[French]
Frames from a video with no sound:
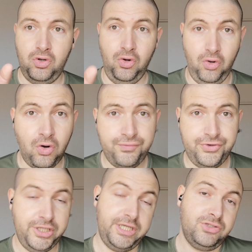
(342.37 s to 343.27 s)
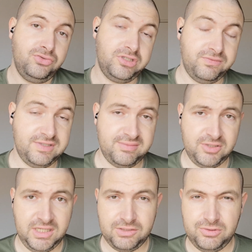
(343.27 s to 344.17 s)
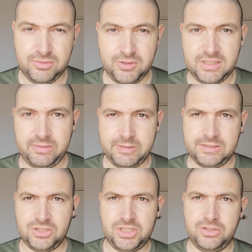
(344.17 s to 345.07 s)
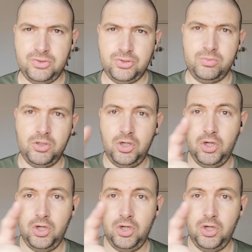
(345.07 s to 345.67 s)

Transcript: Le rond, vous cliquez dessus, ça vous abonne gratuitement à la présente chaîne YouTube.